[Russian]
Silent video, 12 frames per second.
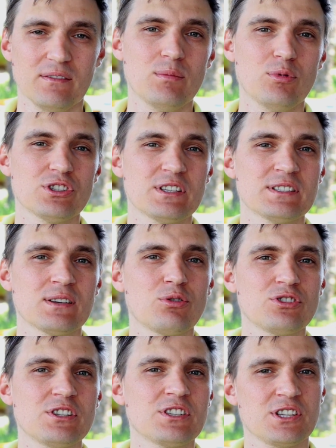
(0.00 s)
Вы можете
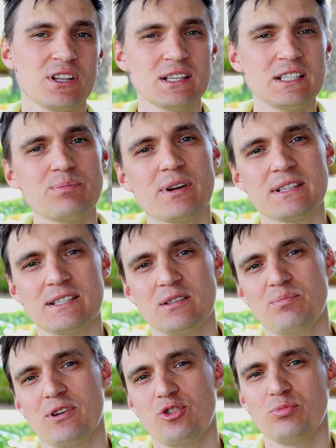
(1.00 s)
загрузить сначала
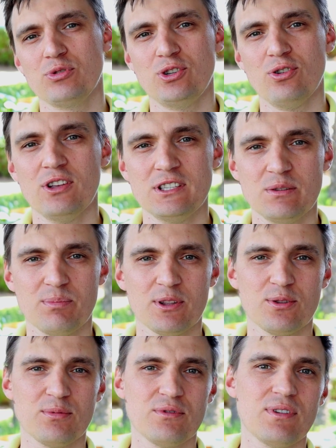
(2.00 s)
1%, потом еще один,
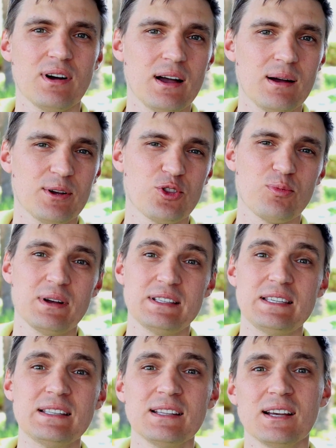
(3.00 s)
потом 2, потом
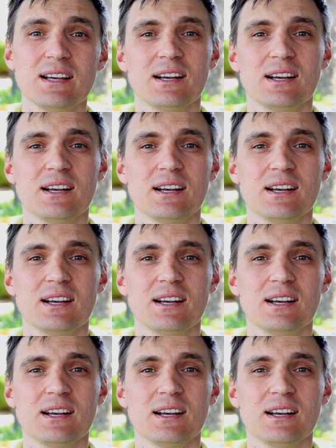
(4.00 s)
1